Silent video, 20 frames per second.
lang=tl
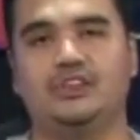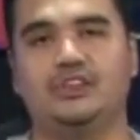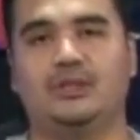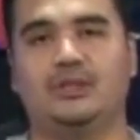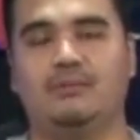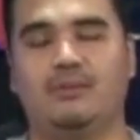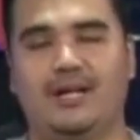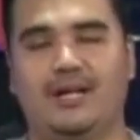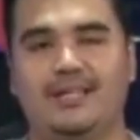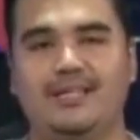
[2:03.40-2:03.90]

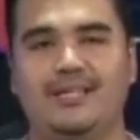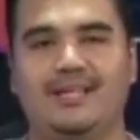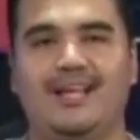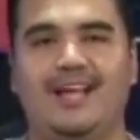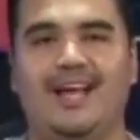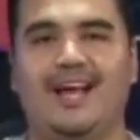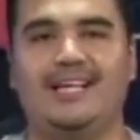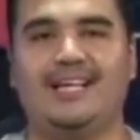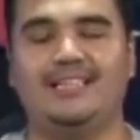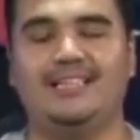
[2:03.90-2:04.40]
naman
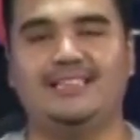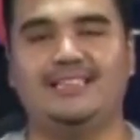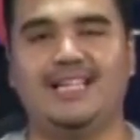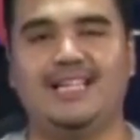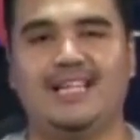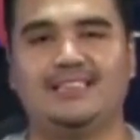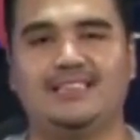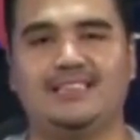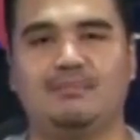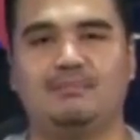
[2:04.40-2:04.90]
ay
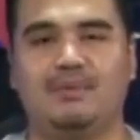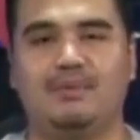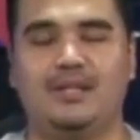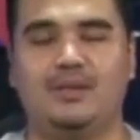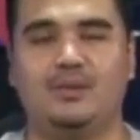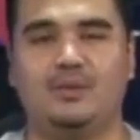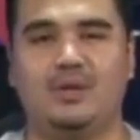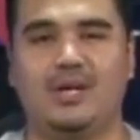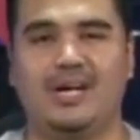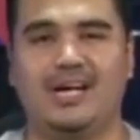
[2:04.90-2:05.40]
sinasampa
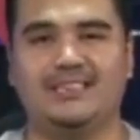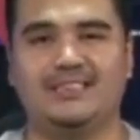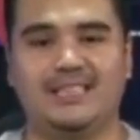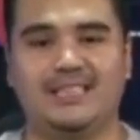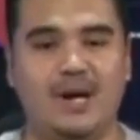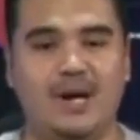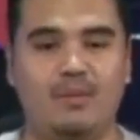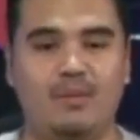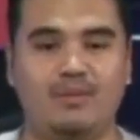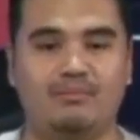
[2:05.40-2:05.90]
ng uh, ah,
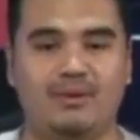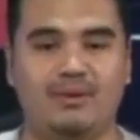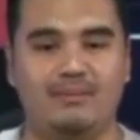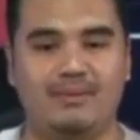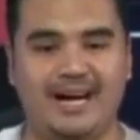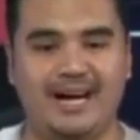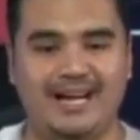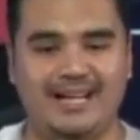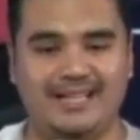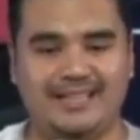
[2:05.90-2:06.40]
asawang
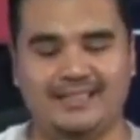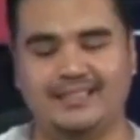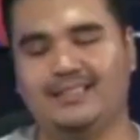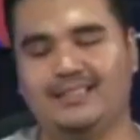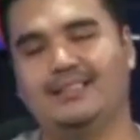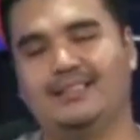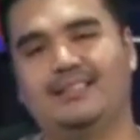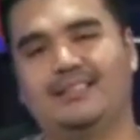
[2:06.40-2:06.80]
babae